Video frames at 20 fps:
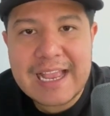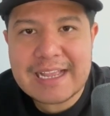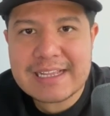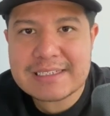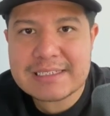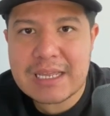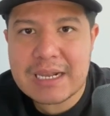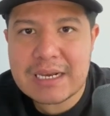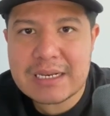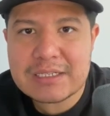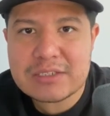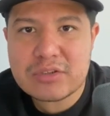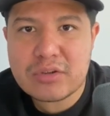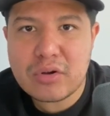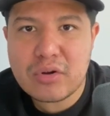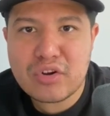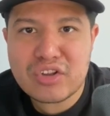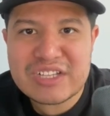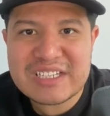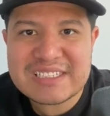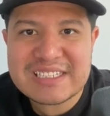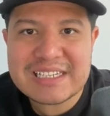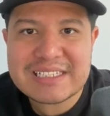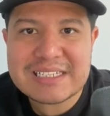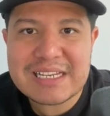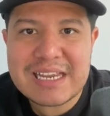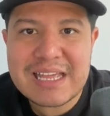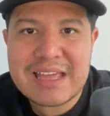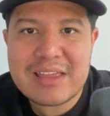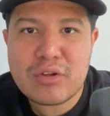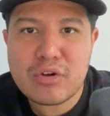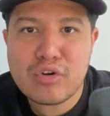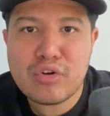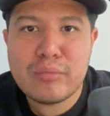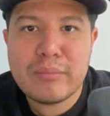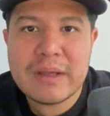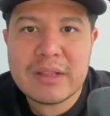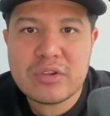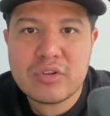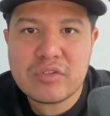que estar listo con esta serie de
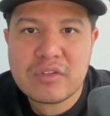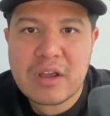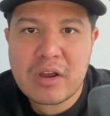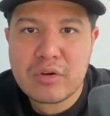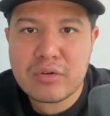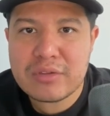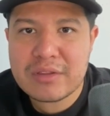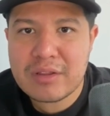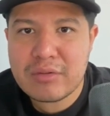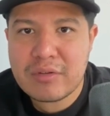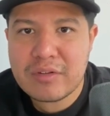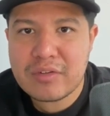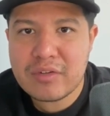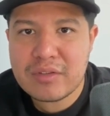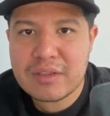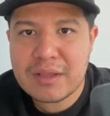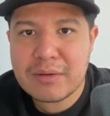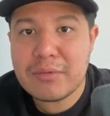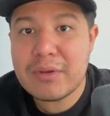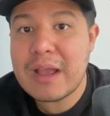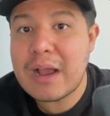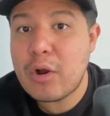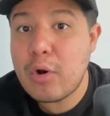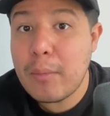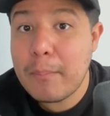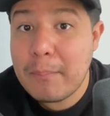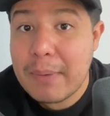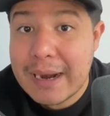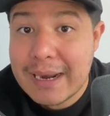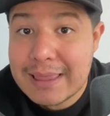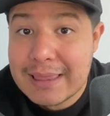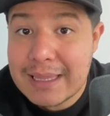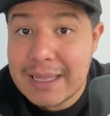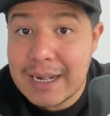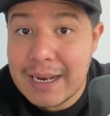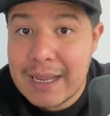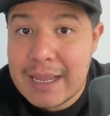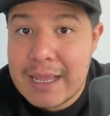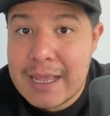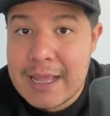documentos que a continuación te voy a
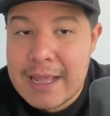compartir